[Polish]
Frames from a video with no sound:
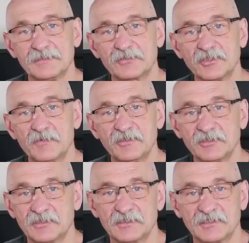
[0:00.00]
to nie
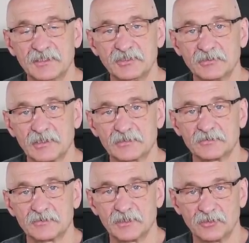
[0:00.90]
będzie zdjęcie od
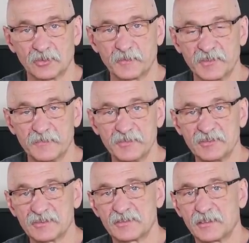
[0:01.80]
razu, ten JPEG nie
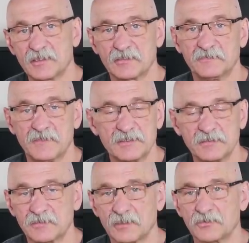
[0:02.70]
będzie
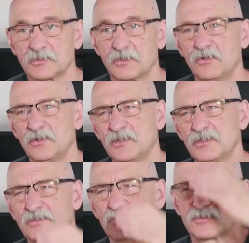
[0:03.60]
zdegradowany do tego, że o
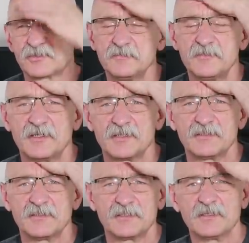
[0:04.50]
Jezus
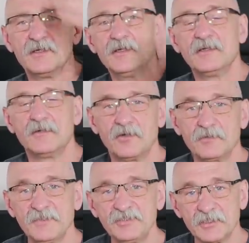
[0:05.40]
Maria!
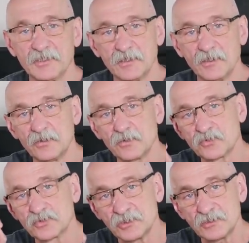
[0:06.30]
On będzie
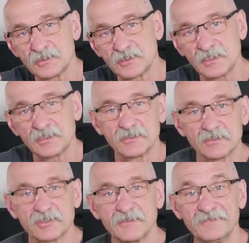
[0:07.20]
ruszony tak,
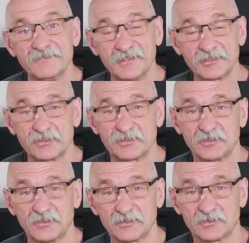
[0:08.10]
że
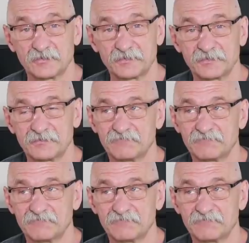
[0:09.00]
większość osób,